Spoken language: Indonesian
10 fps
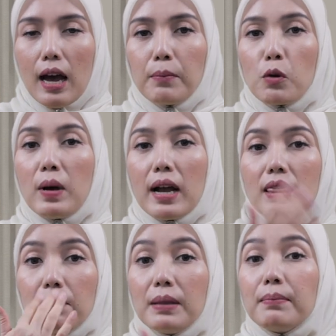
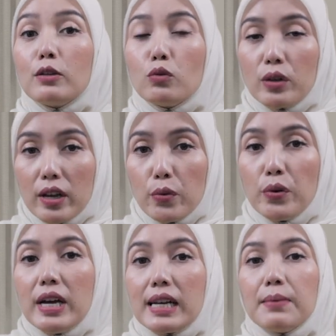merupakan tempat masuknya
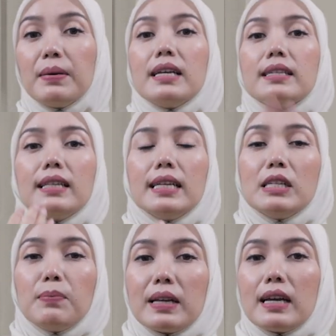udara pada saat
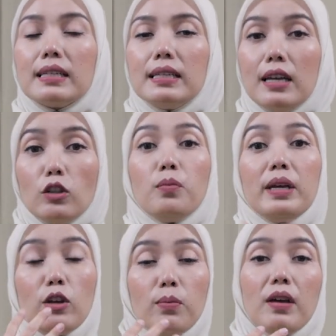inspirasi atau
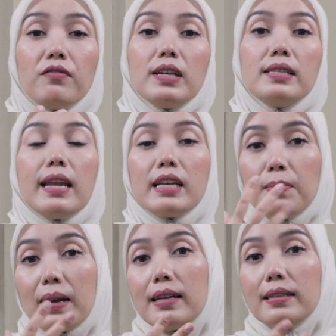menghirup nafas dan
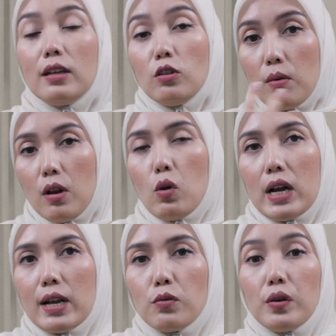ekspirasi atau
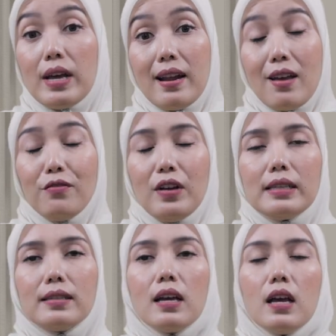mengeluarkan udara nafas.